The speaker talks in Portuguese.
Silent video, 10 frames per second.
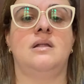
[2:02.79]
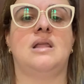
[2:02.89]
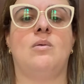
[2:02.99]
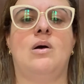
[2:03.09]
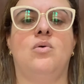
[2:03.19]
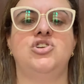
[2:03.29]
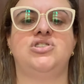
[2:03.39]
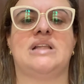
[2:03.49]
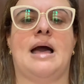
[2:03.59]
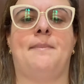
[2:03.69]
Então, aonde
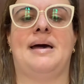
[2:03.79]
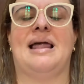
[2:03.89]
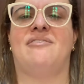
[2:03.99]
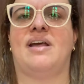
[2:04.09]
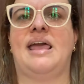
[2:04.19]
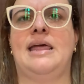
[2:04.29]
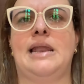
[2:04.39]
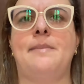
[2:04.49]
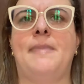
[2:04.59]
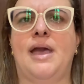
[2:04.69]
está a palavra
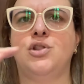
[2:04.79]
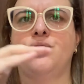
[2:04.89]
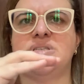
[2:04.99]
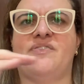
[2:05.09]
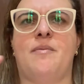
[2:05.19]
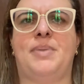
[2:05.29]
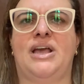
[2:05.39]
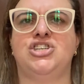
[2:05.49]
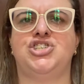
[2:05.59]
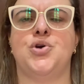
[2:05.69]
elemento, você vai
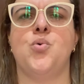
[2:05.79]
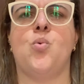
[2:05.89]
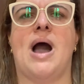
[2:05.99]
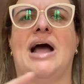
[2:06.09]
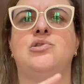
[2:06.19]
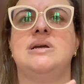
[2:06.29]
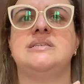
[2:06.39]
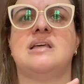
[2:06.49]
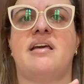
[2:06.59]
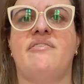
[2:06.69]
preencher o quadro e
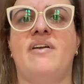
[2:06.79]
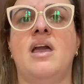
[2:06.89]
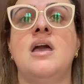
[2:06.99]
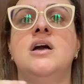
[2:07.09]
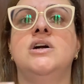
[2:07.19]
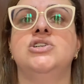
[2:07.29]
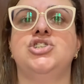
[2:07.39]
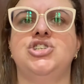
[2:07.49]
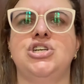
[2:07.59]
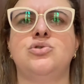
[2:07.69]
escrever
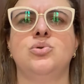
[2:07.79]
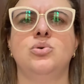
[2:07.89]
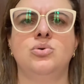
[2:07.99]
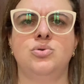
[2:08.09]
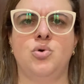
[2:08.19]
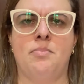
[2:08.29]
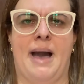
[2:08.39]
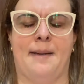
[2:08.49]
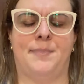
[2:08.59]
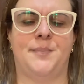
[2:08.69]
título do
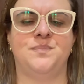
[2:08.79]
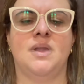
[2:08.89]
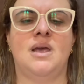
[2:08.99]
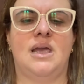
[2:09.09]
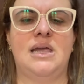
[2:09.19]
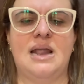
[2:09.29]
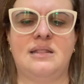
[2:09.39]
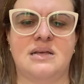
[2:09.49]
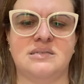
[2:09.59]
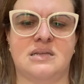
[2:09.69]
mapa. E na
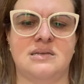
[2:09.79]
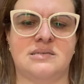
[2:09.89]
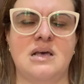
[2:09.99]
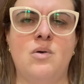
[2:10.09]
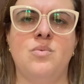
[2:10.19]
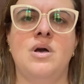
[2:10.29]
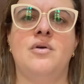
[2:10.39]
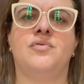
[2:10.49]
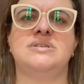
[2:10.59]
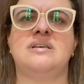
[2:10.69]
descrição,
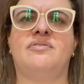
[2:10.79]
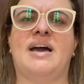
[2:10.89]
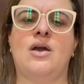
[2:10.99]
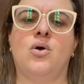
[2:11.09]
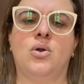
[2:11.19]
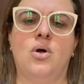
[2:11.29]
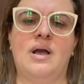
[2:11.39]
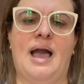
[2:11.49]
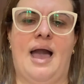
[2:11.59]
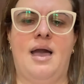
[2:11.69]
você vai
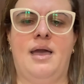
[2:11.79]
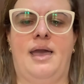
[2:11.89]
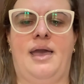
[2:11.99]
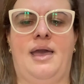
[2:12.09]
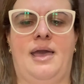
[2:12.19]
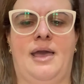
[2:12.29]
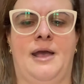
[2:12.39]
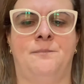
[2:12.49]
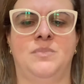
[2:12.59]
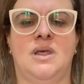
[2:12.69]
colocar,
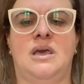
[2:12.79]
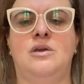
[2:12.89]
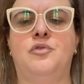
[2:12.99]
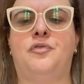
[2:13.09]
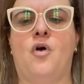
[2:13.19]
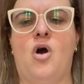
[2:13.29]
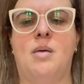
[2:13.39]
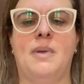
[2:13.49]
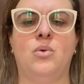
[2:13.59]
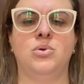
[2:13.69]
é,
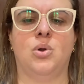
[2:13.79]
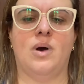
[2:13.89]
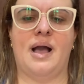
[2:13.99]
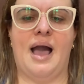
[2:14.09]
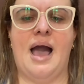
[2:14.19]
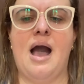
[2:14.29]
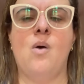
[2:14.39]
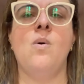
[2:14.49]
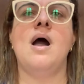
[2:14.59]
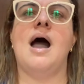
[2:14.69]
informa o
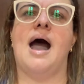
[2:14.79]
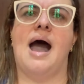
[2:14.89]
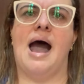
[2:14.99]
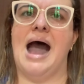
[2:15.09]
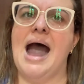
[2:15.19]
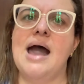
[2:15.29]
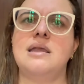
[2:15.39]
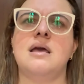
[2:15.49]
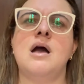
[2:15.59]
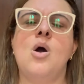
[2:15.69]
local, a
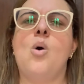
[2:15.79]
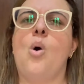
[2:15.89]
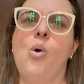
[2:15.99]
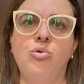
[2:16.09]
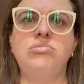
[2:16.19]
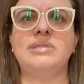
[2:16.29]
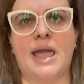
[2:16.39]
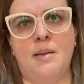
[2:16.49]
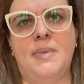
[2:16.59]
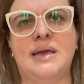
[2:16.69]
área ou o
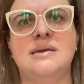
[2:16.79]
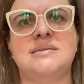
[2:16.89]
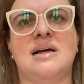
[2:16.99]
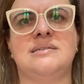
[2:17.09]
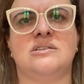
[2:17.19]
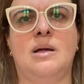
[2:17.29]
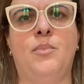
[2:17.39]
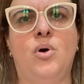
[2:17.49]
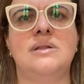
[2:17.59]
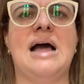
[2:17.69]
tema que está sendo
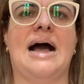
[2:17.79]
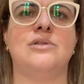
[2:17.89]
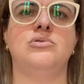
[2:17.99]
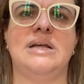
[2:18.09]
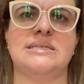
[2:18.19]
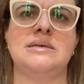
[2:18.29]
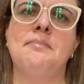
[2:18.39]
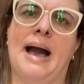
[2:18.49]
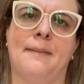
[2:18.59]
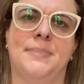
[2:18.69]
abordado nesse
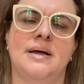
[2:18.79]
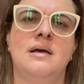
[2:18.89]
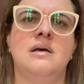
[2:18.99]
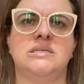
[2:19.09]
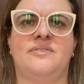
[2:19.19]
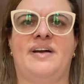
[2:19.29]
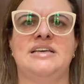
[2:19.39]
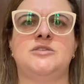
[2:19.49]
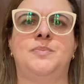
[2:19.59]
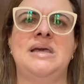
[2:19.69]
mapa. Você vai
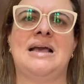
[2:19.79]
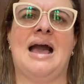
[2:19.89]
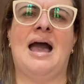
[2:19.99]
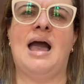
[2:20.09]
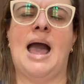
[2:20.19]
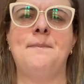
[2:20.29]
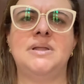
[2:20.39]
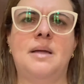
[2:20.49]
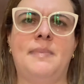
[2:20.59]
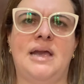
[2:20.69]
explicar
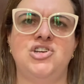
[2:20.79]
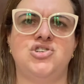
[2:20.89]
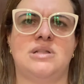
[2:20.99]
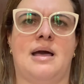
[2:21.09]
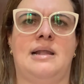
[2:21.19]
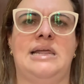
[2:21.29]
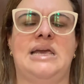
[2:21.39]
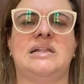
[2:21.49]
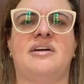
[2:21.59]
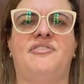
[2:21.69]
rapidamente na
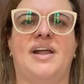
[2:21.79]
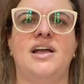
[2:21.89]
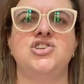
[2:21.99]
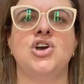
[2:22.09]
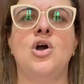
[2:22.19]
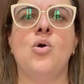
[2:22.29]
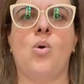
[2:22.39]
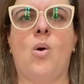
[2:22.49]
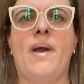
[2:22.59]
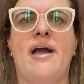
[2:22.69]
linha da frente
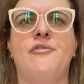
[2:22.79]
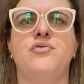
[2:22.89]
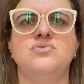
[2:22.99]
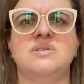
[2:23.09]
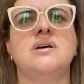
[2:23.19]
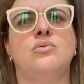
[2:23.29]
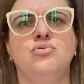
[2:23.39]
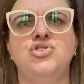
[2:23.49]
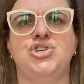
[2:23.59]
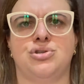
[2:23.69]
qual é a função
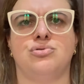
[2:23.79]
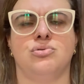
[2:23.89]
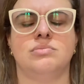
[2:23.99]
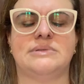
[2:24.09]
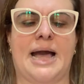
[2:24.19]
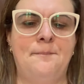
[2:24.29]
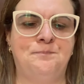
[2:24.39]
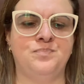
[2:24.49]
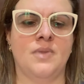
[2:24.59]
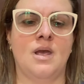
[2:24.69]
do título, tá?
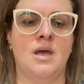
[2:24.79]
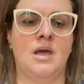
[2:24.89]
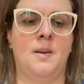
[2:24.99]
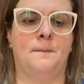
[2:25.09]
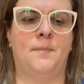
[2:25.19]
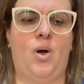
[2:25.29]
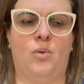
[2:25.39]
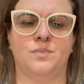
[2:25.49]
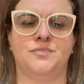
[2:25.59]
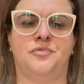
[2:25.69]

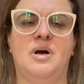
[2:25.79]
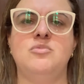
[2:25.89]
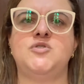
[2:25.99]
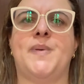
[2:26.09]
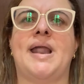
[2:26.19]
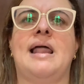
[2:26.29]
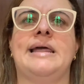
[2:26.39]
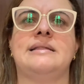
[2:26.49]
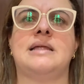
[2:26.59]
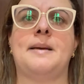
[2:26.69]
Bom, vamos para a
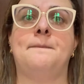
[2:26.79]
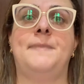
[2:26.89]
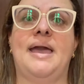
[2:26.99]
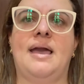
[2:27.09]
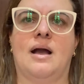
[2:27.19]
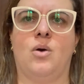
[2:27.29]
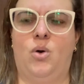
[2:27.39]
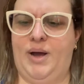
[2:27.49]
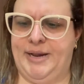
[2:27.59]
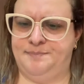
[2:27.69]
letra B
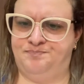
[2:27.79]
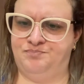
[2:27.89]
agora.